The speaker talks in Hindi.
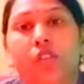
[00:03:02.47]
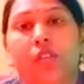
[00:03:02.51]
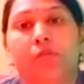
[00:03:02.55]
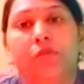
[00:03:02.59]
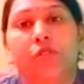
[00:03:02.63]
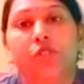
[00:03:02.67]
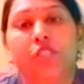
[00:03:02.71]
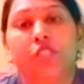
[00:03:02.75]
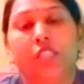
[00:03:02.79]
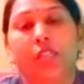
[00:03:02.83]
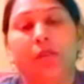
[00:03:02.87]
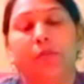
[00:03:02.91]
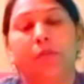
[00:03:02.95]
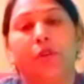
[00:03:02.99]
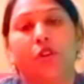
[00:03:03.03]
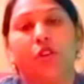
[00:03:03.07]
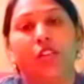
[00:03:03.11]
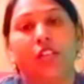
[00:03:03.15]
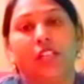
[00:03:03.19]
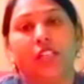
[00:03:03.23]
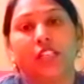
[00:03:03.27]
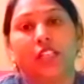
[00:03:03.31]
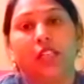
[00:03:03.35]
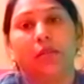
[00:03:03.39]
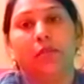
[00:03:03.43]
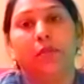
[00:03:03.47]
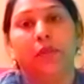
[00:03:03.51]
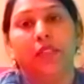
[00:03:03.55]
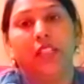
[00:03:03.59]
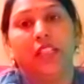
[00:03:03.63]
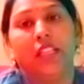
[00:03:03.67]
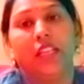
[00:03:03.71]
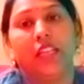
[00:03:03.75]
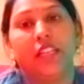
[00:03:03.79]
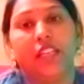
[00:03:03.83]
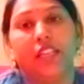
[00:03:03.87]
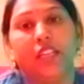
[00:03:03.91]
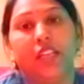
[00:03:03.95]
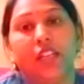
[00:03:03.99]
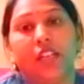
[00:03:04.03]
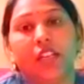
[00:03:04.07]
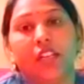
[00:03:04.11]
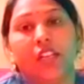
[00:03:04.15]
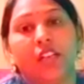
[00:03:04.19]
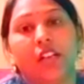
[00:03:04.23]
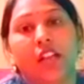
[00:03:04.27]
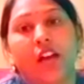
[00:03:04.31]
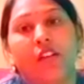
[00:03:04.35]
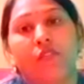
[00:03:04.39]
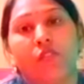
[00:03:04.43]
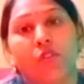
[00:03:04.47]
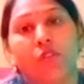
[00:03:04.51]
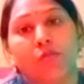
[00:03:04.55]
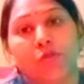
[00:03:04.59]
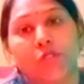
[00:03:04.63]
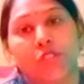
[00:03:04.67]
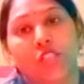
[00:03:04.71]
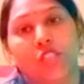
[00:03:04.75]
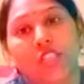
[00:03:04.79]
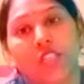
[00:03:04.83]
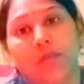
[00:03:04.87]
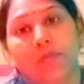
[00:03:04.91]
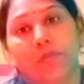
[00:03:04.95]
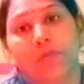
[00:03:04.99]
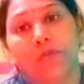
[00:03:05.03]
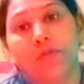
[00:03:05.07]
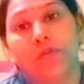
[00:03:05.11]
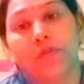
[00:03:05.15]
मुझे ये प्रोडक्ट की बिल दे रही है ना वो मुझे ये